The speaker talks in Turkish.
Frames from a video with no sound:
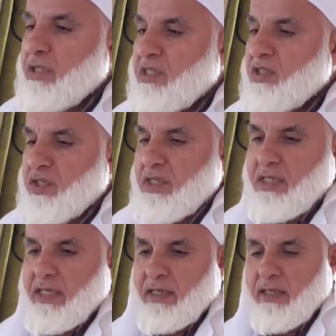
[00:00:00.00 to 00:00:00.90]
dinç
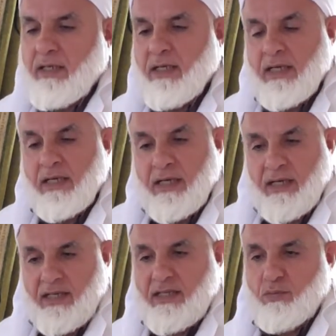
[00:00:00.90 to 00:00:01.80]
iken
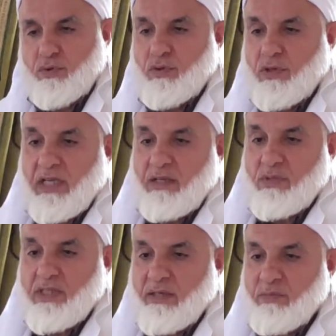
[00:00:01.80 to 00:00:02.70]
hani
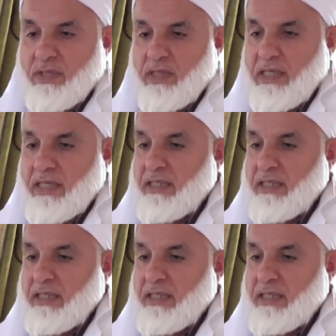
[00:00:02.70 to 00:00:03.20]
büyüklerimiz hep derler